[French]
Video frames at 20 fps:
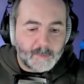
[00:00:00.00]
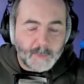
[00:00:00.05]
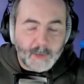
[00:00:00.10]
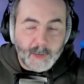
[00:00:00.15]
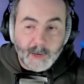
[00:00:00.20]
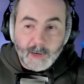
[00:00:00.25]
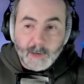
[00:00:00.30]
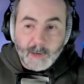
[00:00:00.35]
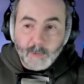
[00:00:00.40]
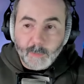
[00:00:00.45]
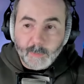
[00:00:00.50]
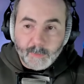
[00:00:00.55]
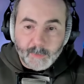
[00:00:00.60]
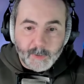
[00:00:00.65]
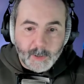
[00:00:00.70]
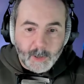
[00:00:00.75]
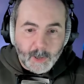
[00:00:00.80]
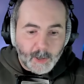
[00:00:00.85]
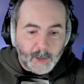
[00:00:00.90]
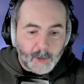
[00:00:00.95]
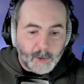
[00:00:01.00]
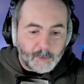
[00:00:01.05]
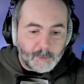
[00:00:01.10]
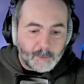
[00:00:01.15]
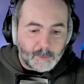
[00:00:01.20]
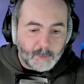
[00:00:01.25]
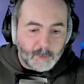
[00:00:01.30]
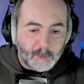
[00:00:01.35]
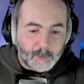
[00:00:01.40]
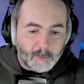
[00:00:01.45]
mais il est aussi
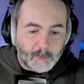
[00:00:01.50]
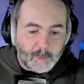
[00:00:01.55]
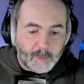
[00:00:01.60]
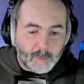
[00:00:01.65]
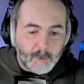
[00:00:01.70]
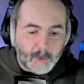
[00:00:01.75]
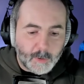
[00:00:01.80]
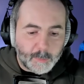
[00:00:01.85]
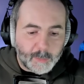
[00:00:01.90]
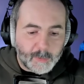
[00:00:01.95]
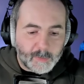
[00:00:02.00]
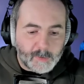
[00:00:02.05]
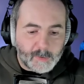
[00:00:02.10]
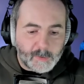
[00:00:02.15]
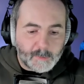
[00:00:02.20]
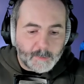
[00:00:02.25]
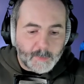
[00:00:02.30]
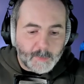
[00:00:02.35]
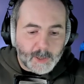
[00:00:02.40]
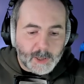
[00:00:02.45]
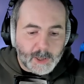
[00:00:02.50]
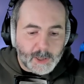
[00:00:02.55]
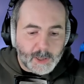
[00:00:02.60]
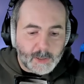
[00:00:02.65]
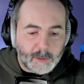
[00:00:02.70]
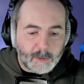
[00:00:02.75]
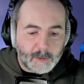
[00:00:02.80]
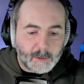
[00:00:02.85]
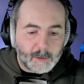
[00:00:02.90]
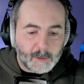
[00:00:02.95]
sur nos euh, petites
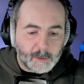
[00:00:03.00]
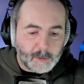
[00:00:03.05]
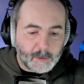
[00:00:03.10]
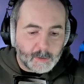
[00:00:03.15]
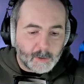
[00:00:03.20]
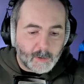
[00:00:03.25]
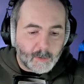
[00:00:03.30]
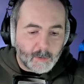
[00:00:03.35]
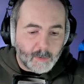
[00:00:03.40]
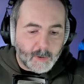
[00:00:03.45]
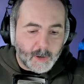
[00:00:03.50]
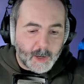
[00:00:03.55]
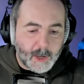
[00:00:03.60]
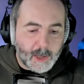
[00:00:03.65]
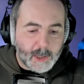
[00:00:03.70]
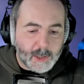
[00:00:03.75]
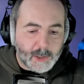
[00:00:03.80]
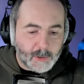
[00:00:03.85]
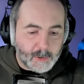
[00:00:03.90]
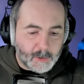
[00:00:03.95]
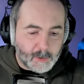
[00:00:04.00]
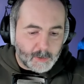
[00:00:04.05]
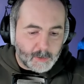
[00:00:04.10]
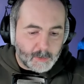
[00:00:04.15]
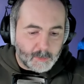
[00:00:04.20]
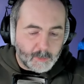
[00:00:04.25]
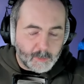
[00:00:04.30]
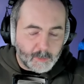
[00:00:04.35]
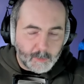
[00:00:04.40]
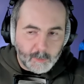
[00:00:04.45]
machines en Edge,
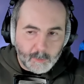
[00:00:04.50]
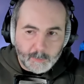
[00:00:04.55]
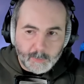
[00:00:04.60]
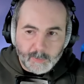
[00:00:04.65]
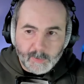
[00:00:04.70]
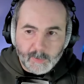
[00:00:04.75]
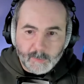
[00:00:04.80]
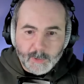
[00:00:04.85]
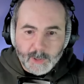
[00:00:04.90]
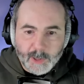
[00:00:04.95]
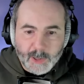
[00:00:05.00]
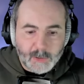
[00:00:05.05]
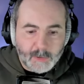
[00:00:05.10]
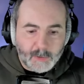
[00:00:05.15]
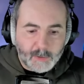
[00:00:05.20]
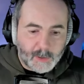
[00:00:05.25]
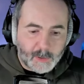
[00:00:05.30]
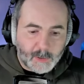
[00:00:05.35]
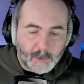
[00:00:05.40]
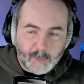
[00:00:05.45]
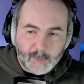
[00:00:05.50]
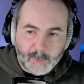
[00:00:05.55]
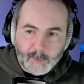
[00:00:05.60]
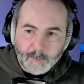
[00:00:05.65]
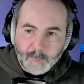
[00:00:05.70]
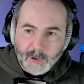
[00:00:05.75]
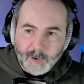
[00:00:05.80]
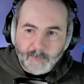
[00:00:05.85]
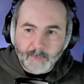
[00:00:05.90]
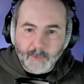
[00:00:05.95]
nos petites machines en IoT.
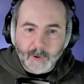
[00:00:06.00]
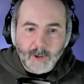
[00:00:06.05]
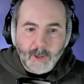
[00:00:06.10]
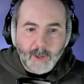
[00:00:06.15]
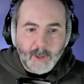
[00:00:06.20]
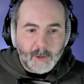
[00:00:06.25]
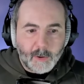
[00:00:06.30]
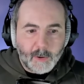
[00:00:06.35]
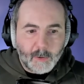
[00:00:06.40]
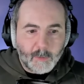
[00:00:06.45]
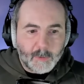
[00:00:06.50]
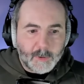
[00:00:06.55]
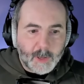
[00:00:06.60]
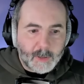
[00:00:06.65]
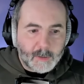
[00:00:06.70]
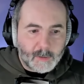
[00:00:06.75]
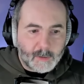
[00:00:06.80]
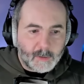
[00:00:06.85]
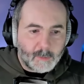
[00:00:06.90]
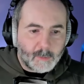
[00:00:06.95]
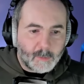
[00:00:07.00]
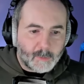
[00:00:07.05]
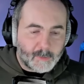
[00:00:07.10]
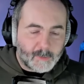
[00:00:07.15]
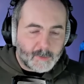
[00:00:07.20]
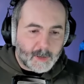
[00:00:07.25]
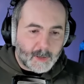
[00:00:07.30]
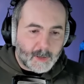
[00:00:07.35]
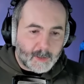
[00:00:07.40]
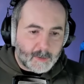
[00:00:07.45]
Parfois, on a des Linux
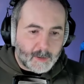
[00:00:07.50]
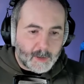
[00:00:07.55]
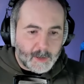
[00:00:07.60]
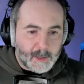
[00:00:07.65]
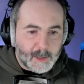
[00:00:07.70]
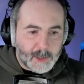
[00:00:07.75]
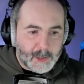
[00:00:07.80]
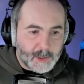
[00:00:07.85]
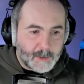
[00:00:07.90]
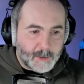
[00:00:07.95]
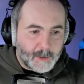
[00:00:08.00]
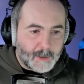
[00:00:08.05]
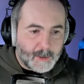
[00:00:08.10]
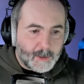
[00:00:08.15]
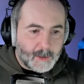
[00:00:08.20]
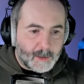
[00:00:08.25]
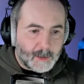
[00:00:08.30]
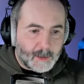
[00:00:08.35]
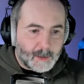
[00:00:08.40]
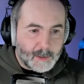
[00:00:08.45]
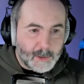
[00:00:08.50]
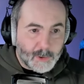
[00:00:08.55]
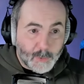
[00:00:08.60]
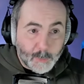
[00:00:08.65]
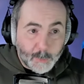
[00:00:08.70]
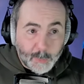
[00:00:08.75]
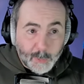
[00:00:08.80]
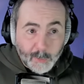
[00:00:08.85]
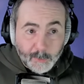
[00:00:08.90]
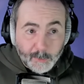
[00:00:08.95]
très très légers, et je
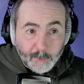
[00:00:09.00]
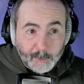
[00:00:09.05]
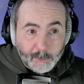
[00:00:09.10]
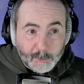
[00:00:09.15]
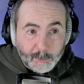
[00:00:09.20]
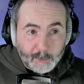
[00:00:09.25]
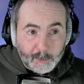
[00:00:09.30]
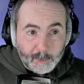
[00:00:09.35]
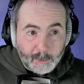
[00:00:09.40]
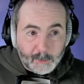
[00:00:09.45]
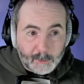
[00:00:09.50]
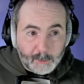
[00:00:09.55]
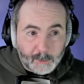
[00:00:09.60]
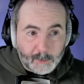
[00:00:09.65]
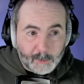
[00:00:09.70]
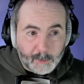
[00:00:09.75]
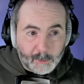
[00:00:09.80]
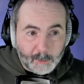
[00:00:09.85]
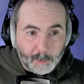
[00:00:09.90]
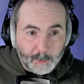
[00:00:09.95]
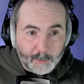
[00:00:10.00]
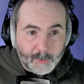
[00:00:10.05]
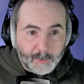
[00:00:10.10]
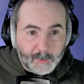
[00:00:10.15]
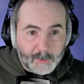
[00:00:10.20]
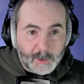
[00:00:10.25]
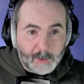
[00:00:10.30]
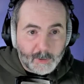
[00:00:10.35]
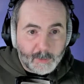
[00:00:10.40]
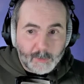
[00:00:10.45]
pense que ce nouveau
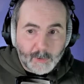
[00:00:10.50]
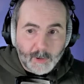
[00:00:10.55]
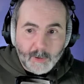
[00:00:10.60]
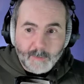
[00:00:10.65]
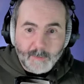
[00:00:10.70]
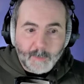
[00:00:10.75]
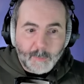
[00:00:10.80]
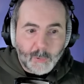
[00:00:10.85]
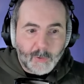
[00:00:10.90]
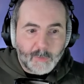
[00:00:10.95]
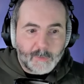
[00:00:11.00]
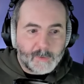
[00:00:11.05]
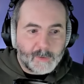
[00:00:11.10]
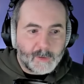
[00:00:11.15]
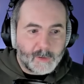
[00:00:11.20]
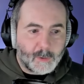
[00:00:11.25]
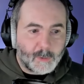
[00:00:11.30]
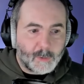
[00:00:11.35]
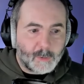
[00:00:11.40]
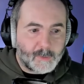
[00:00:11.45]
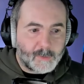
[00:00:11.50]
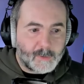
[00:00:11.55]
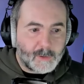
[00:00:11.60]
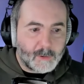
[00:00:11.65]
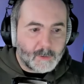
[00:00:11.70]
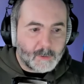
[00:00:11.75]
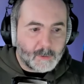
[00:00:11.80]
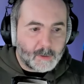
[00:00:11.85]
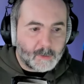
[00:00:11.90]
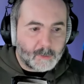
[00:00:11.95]
scheduler va profiter
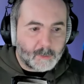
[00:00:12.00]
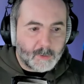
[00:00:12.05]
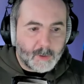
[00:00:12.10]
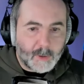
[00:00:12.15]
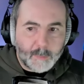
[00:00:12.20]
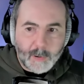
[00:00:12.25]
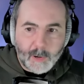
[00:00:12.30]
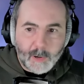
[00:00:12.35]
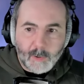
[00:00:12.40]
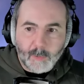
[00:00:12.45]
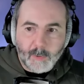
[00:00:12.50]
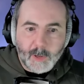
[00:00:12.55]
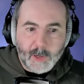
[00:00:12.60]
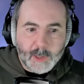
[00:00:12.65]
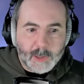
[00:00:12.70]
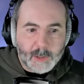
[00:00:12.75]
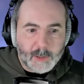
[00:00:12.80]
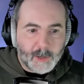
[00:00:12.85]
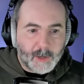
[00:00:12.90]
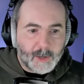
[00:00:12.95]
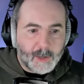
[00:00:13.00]
aussi à ce qu'on appelle le Edge,